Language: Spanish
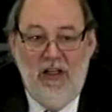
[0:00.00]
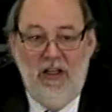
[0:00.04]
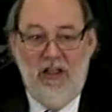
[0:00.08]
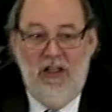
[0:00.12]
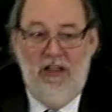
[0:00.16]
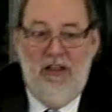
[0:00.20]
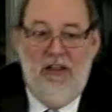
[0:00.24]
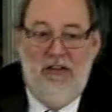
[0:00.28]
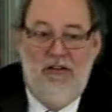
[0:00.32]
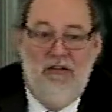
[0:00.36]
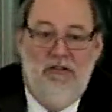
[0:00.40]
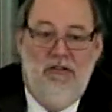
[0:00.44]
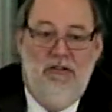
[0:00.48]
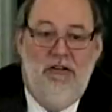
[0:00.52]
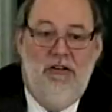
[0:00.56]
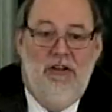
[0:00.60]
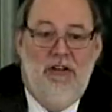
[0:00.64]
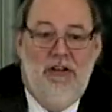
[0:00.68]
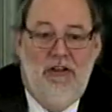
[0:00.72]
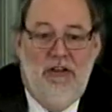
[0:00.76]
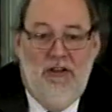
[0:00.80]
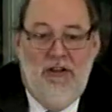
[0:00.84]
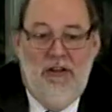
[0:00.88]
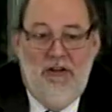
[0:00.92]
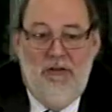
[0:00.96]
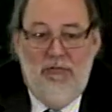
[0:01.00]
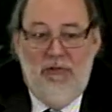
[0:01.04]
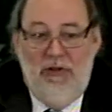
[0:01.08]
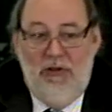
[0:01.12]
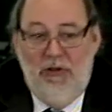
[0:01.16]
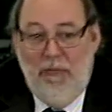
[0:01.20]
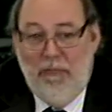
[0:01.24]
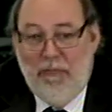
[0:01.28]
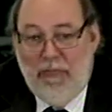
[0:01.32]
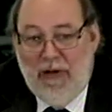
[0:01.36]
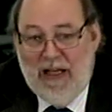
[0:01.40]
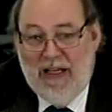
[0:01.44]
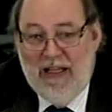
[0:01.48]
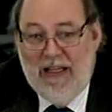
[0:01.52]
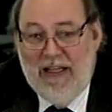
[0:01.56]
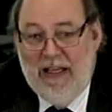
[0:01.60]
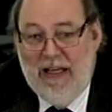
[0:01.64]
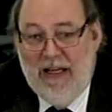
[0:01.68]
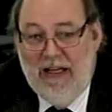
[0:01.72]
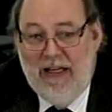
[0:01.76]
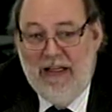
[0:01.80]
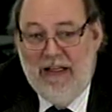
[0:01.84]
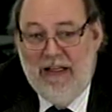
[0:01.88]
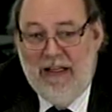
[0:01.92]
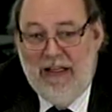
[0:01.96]
Eh, bueno,
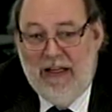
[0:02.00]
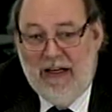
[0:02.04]
España,